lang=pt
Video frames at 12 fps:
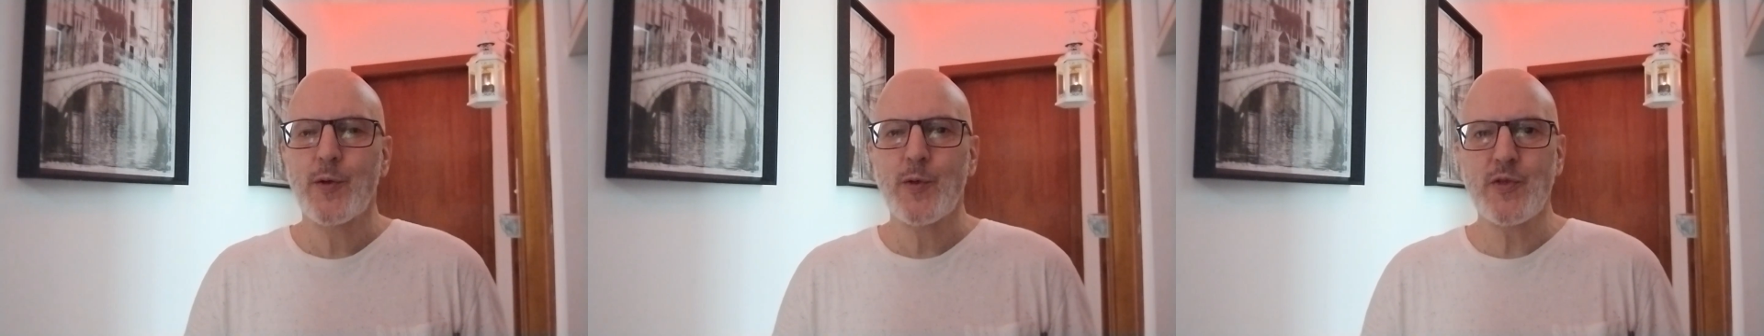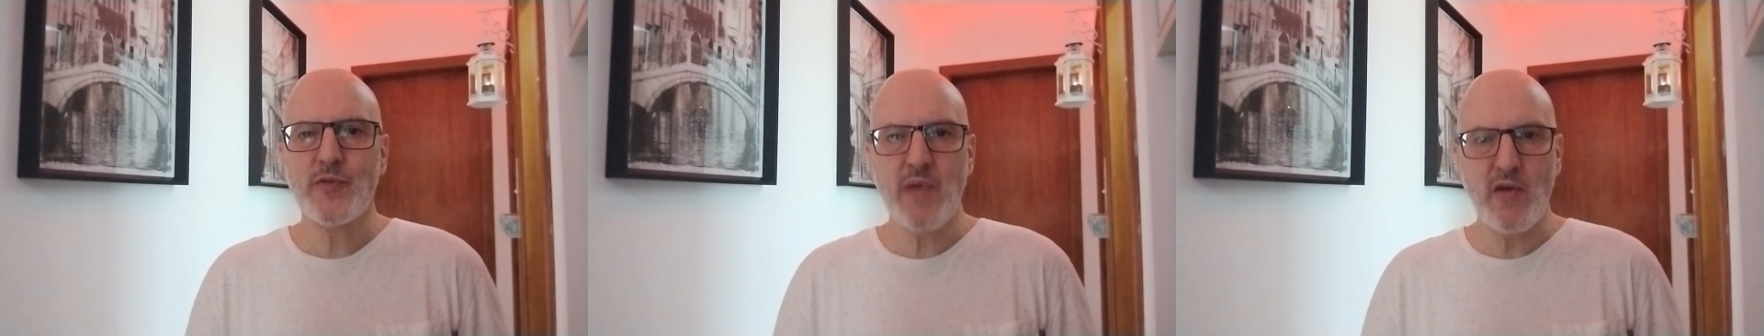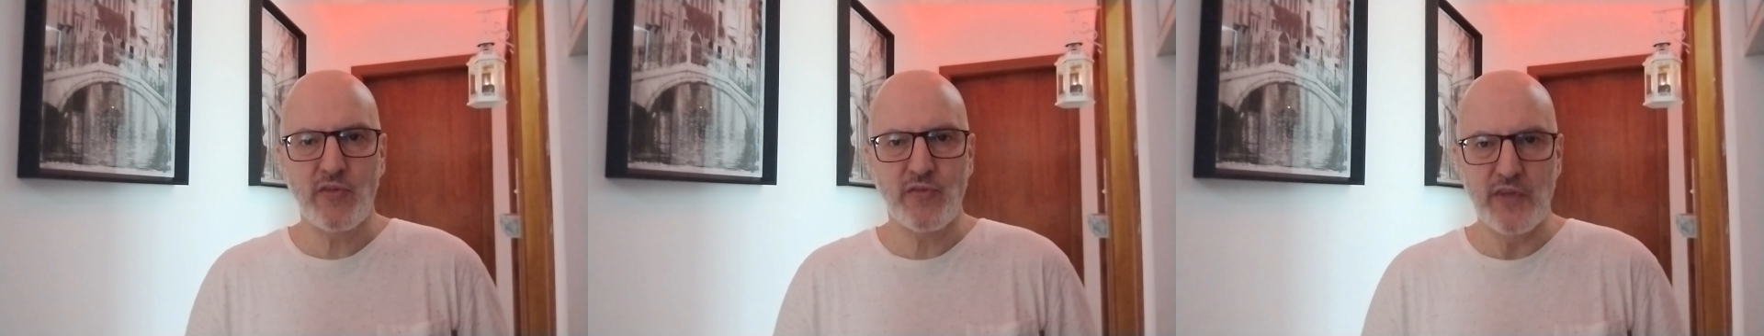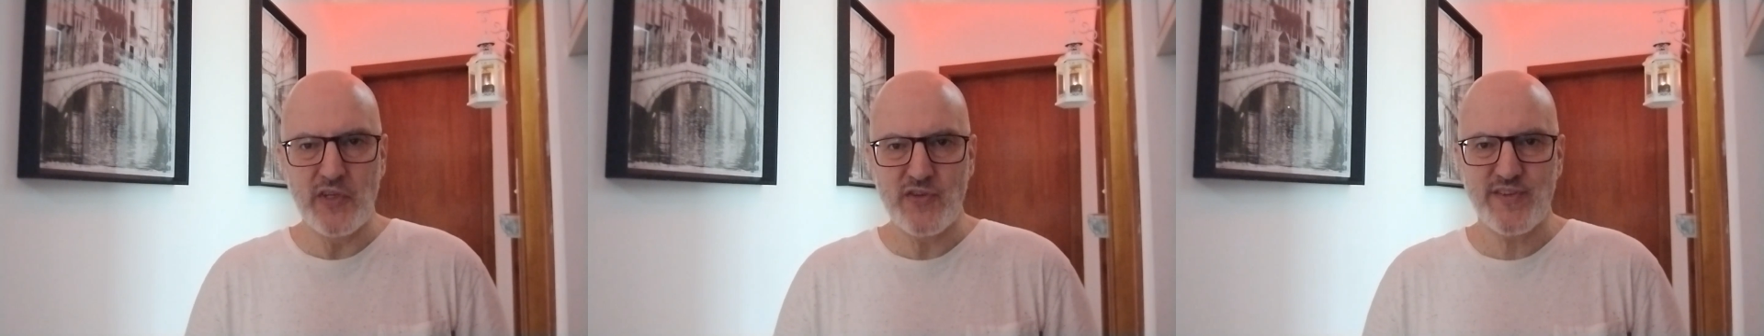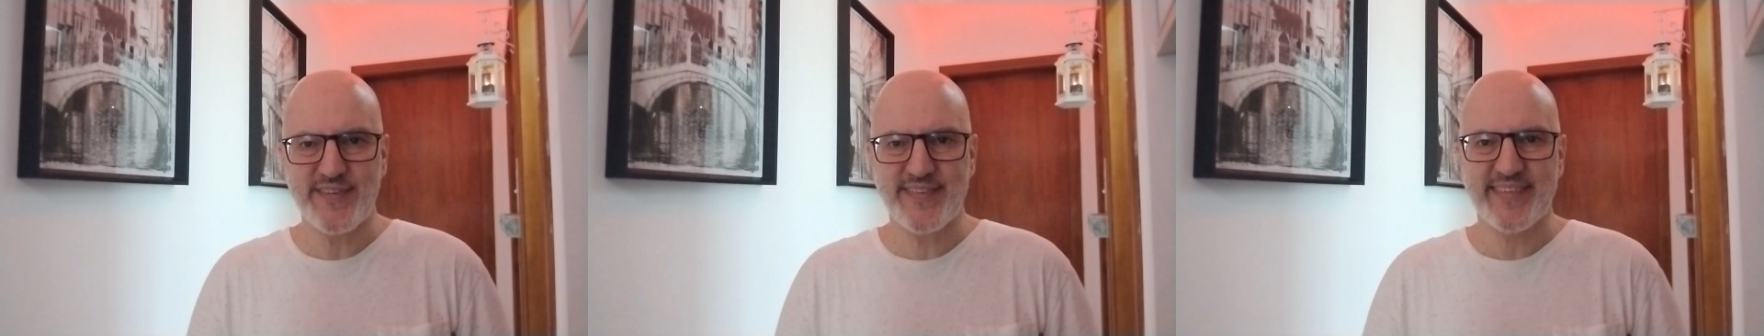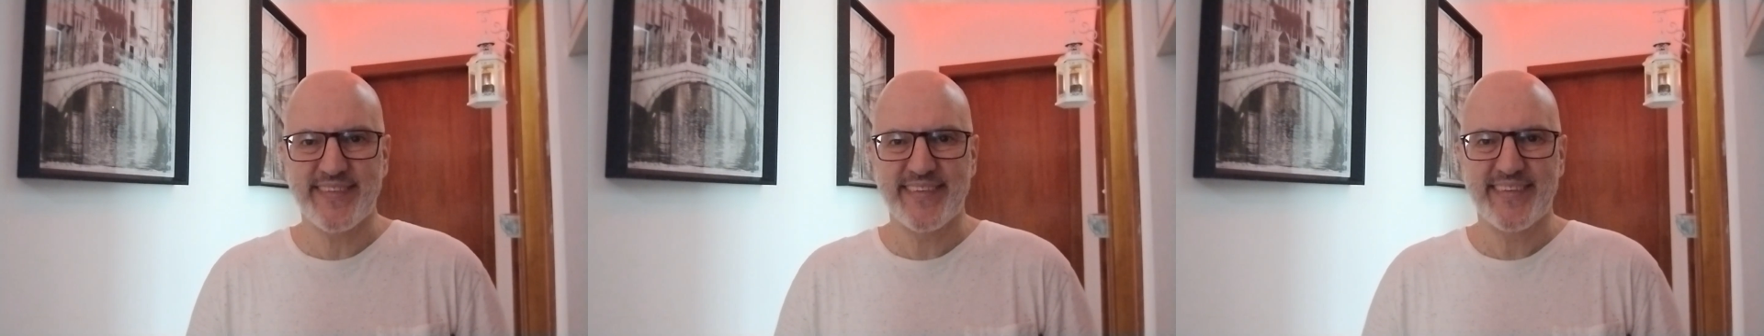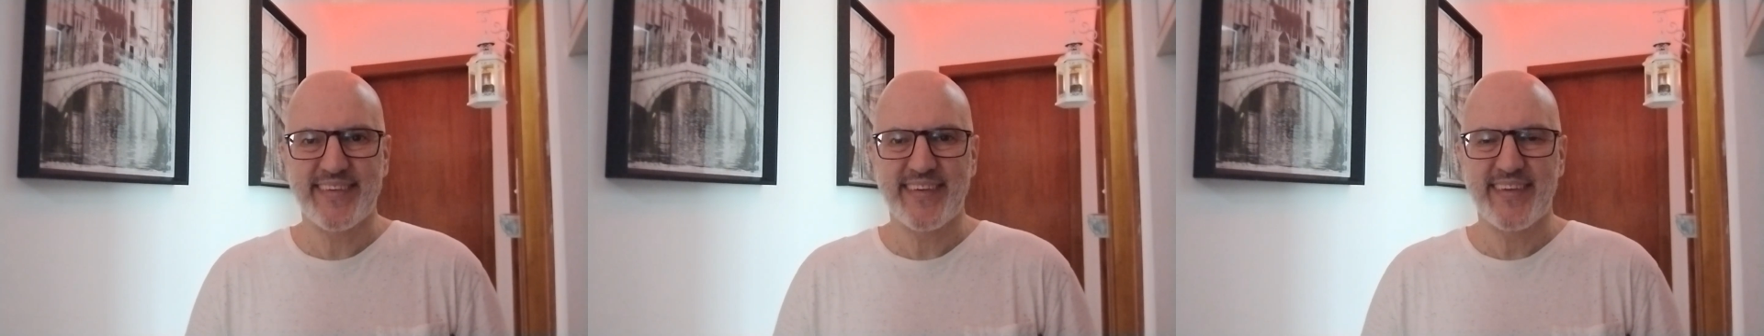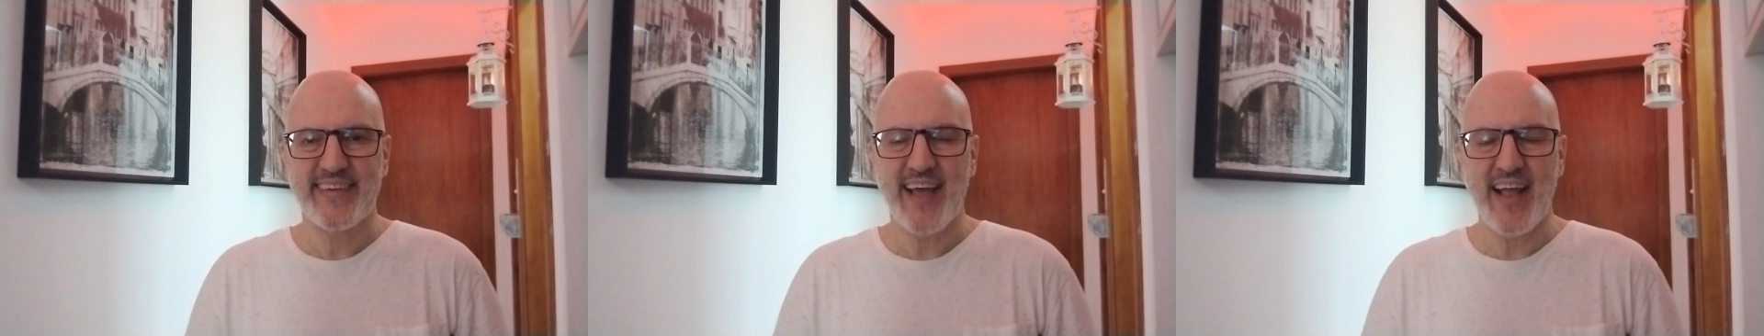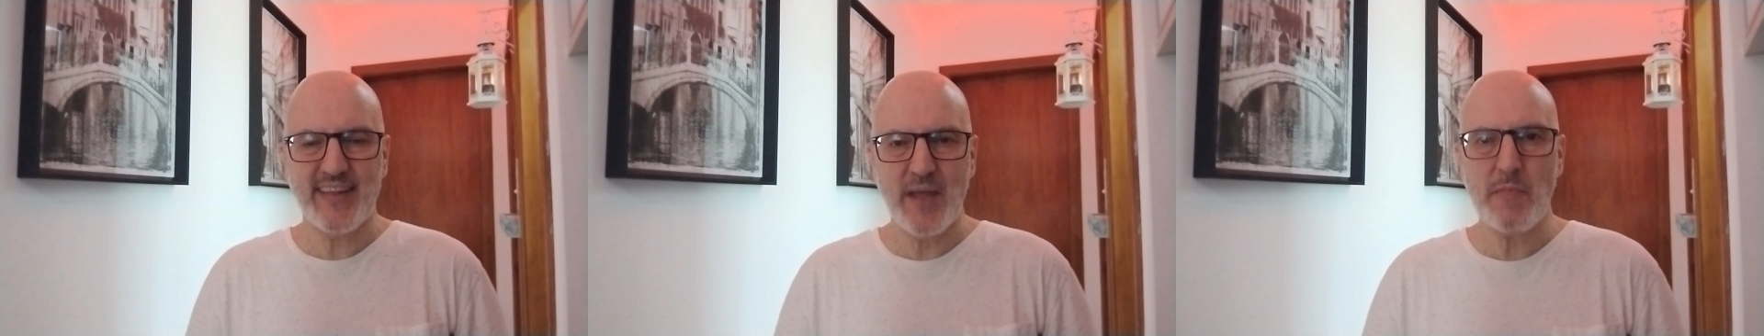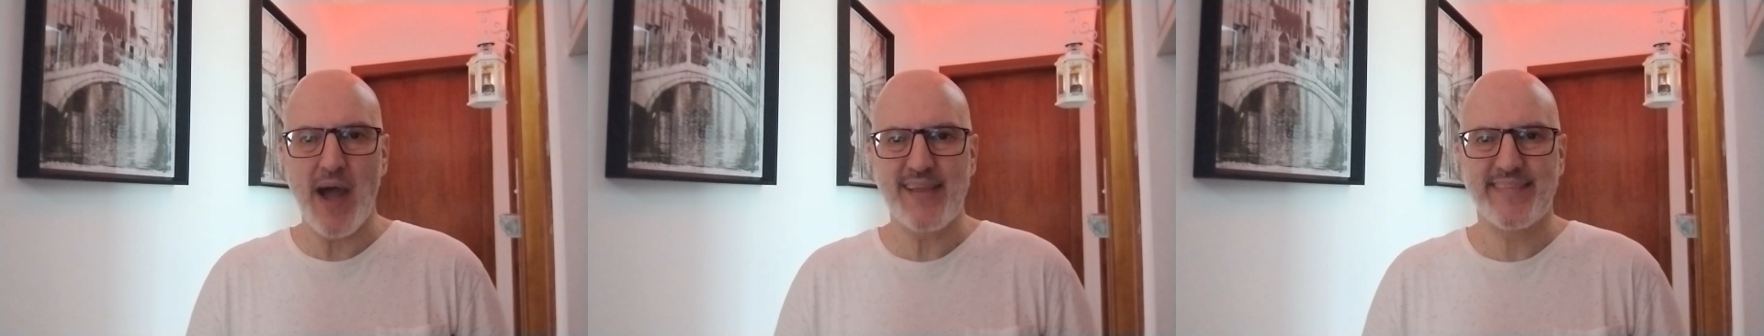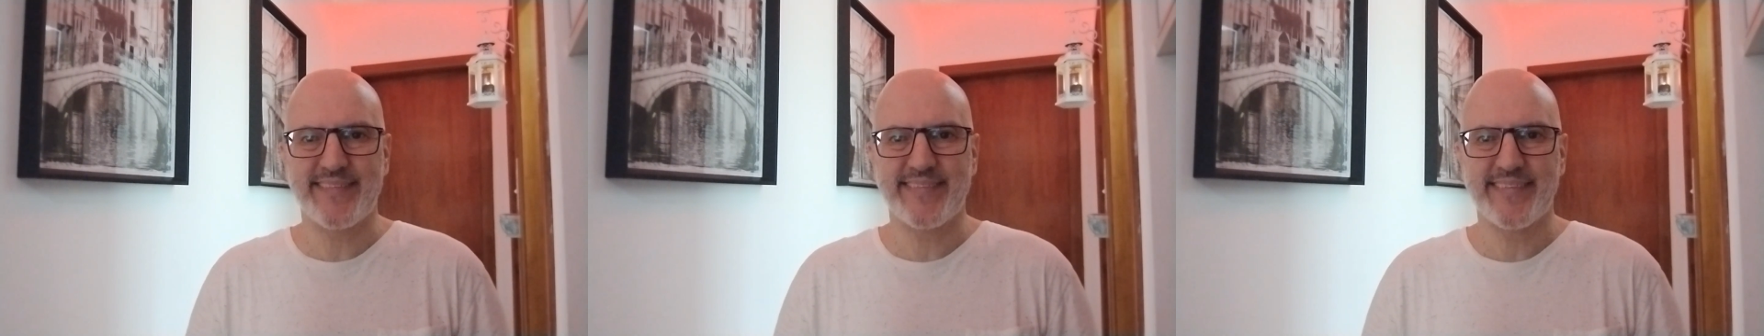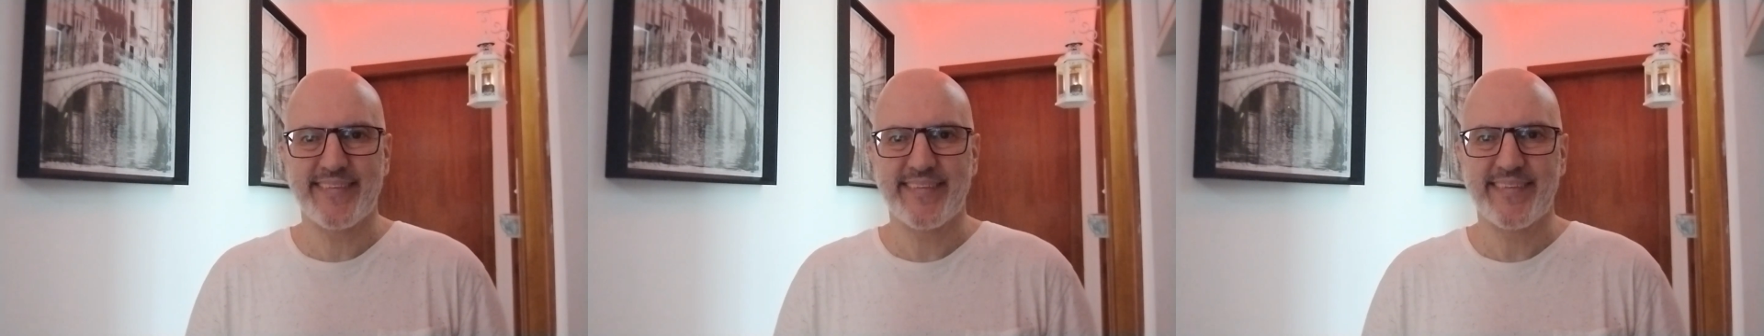os meus vídeos. Até mais!